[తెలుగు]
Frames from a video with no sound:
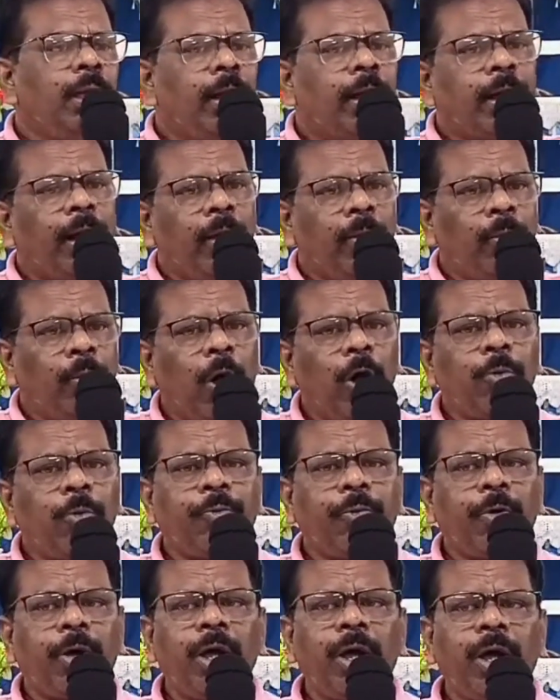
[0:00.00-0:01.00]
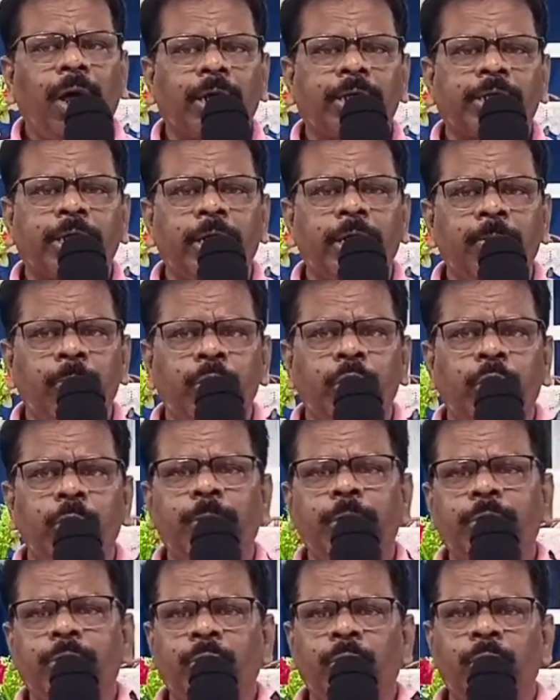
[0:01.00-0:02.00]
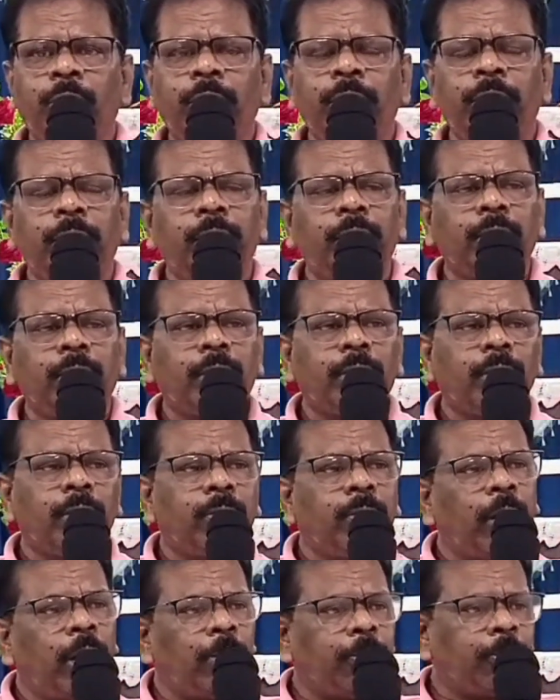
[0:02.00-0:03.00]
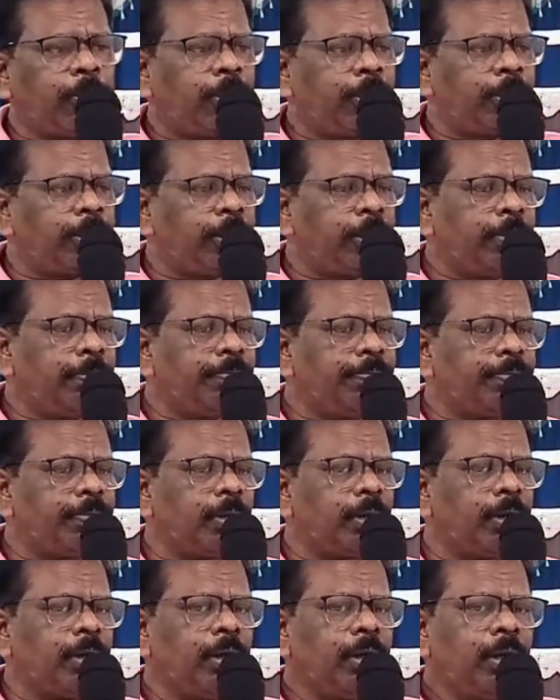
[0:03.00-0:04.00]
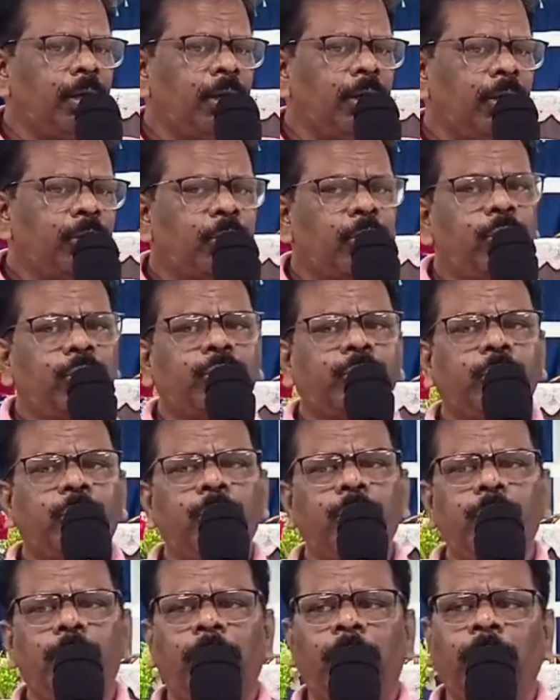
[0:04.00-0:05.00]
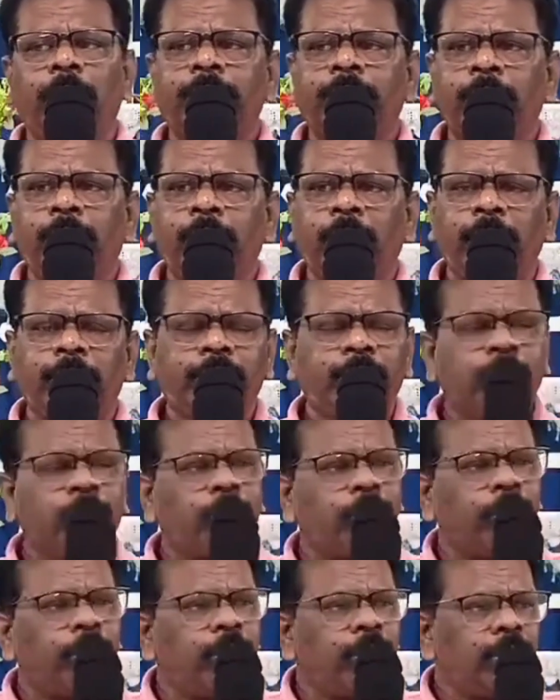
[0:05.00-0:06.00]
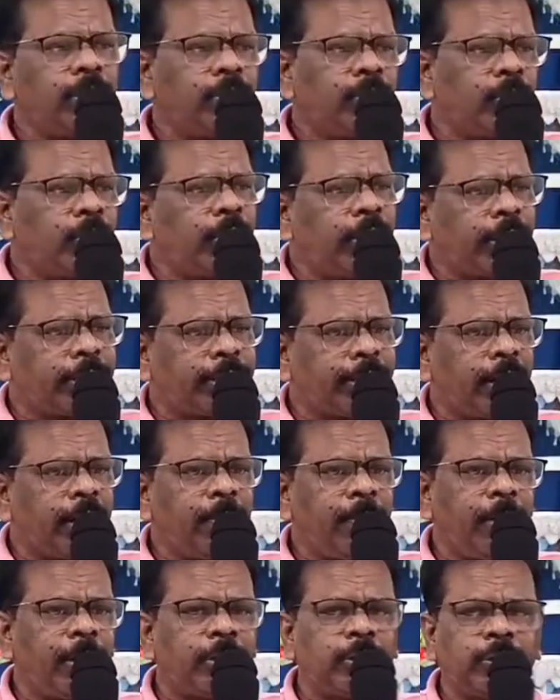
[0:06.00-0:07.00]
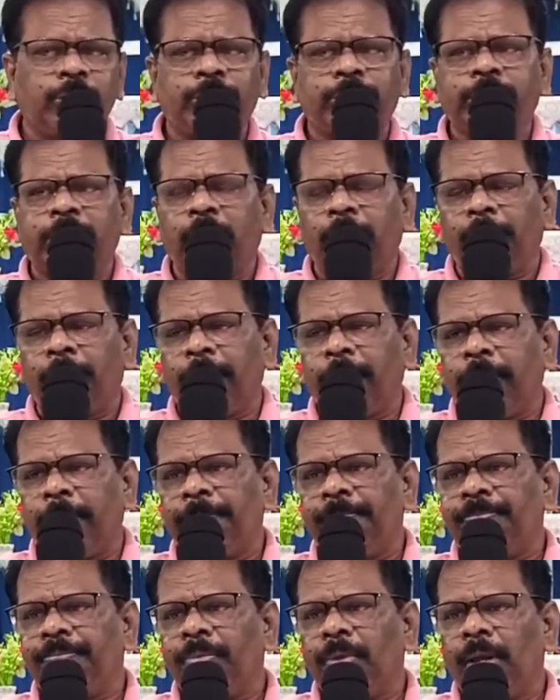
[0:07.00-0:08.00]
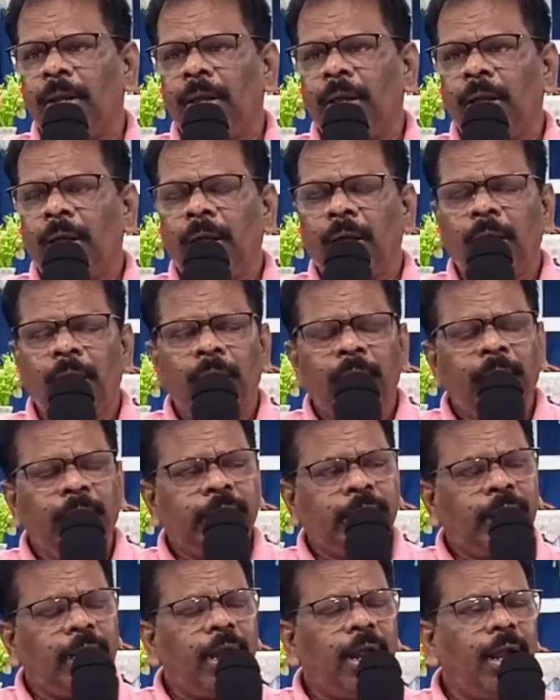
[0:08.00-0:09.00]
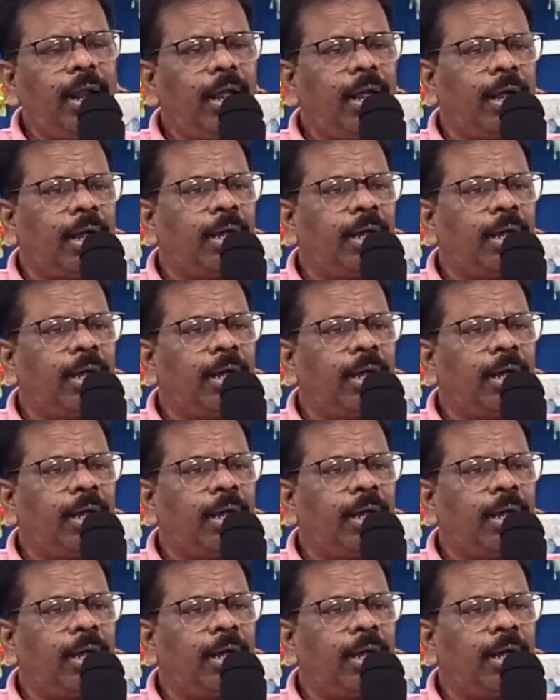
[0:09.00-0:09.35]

ఇక్కడ వార్ఫ అత్తను ముద్దు పెట్టుకొని వెళ్ళిపోయింది రూతు అత్తను హత్తుకొని ఉన్నట్టుగా మనం చూస్తున్నామండి ఈ దినాన